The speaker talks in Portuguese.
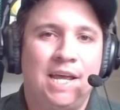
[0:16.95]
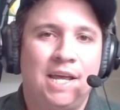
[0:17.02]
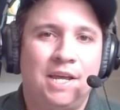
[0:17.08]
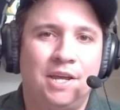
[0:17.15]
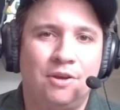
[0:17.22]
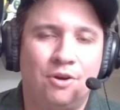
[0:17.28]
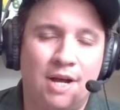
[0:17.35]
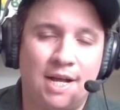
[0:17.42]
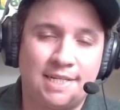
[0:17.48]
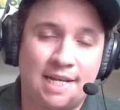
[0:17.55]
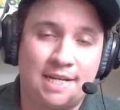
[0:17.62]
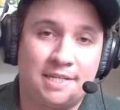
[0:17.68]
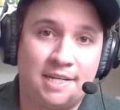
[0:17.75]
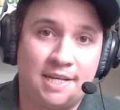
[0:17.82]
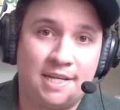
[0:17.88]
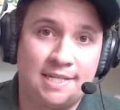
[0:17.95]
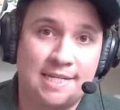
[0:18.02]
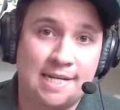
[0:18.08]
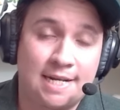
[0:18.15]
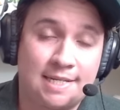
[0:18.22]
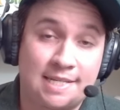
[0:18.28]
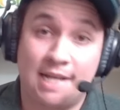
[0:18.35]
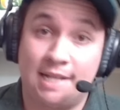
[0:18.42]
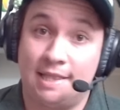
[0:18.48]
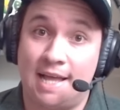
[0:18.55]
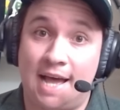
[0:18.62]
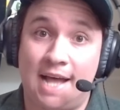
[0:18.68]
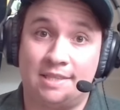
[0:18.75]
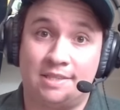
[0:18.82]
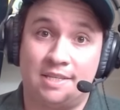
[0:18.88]
E hoje é dia de analisar
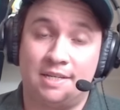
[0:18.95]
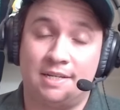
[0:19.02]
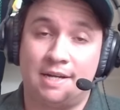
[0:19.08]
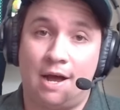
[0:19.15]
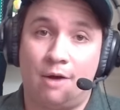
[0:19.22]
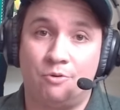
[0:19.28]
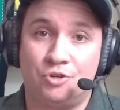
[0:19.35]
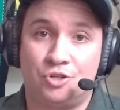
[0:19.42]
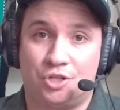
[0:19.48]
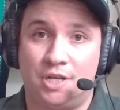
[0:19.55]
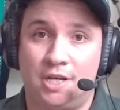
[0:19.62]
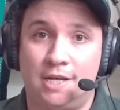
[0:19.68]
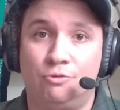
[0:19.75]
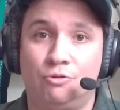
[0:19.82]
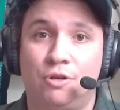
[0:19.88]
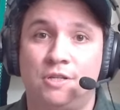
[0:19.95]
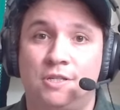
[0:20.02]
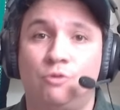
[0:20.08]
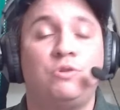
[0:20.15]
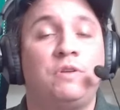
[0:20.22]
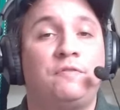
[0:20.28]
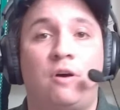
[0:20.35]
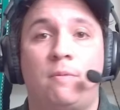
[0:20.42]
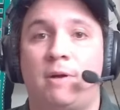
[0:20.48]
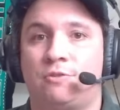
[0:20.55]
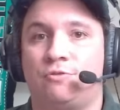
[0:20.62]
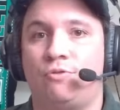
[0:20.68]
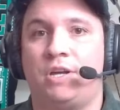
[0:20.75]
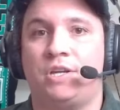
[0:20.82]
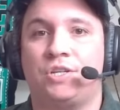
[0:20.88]
lateral esquerdo, que segundo
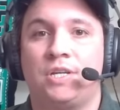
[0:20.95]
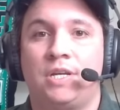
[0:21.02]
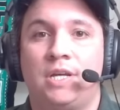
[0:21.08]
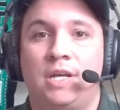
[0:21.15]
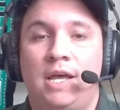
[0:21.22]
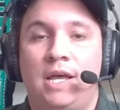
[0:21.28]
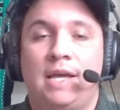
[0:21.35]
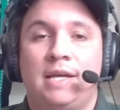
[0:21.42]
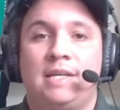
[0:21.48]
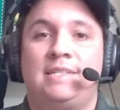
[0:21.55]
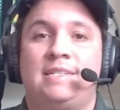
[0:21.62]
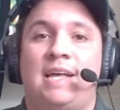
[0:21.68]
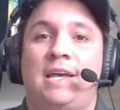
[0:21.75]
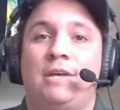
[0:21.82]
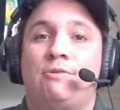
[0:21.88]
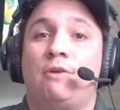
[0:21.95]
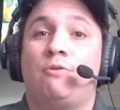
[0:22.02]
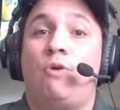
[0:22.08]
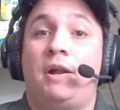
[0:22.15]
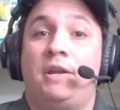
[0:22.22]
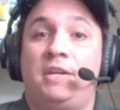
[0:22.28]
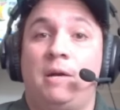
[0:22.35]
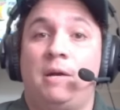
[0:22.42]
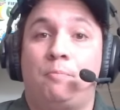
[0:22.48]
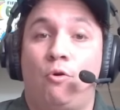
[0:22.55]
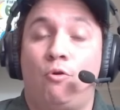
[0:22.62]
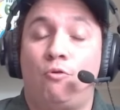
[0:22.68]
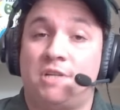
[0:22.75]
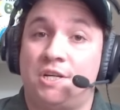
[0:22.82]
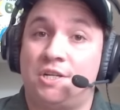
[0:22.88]
informações que saíram agora há
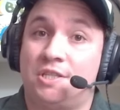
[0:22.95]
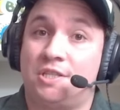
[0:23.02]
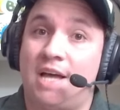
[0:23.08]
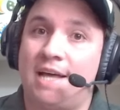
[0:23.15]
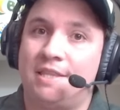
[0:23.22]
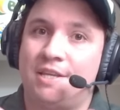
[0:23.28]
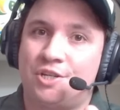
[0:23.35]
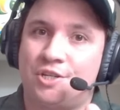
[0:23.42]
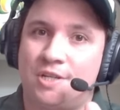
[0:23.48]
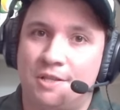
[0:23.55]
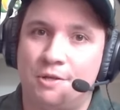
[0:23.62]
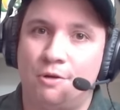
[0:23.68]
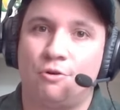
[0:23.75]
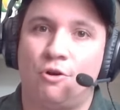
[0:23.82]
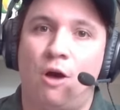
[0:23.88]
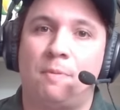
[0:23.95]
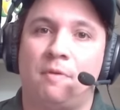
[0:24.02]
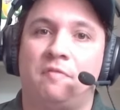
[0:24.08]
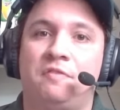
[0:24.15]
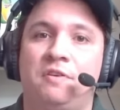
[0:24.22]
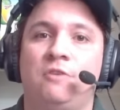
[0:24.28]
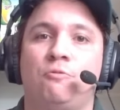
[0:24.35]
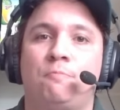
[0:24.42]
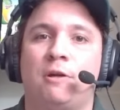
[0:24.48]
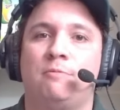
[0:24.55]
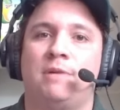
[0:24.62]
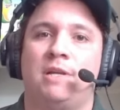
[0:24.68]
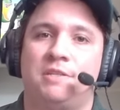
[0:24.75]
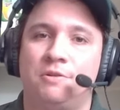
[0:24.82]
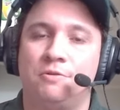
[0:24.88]
pouco já está deixando a Europa vindo para o
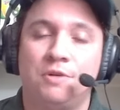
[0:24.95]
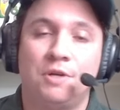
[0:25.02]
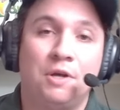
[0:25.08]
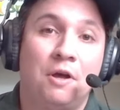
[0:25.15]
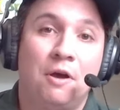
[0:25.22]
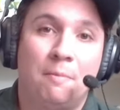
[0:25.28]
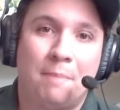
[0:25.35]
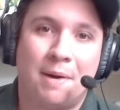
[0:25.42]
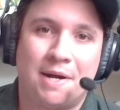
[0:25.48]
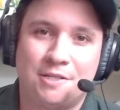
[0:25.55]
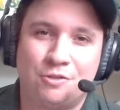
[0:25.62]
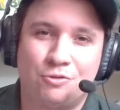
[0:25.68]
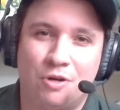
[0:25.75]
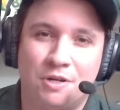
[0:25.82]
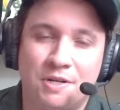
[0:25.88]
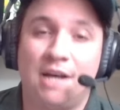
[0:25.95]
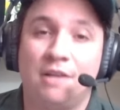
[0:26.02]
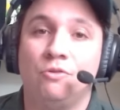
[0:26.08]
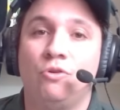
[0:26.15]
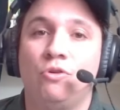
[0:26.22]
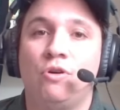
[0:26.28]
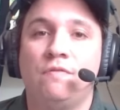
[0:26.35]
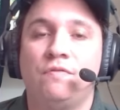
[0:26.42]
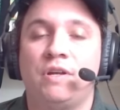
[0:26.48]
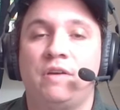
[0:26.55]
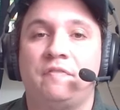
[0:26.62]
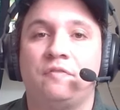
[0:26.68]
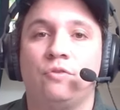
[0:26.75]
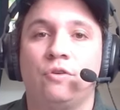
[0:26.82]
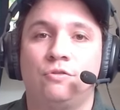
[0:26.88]
Brasil para se tornar novo
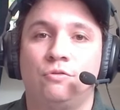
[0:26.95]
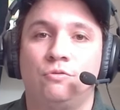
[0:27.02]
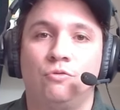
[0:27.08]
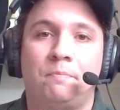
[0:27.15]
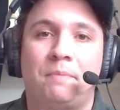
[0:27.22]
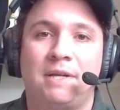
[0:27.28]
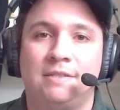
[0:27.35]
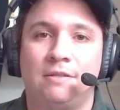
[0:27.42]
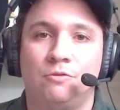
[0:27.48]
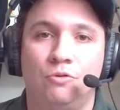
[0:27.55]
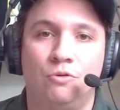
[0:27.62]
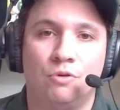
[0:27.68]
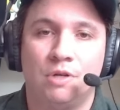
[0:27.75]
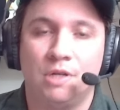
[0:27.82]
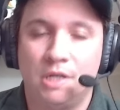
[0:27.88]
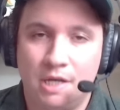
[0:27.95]
reforço do Paysandu.